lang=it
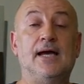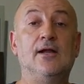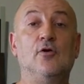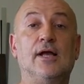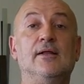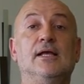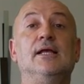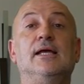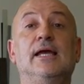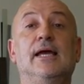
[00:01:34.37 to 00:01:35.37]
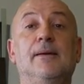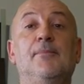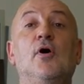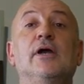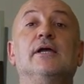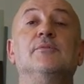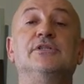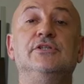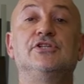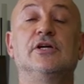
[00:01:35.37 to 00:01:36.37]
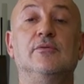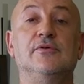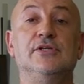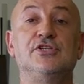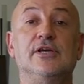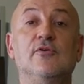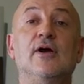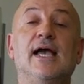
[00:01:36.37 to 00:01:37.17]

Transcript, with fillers: Allora, eh, poi come si dice, come vi dicevo,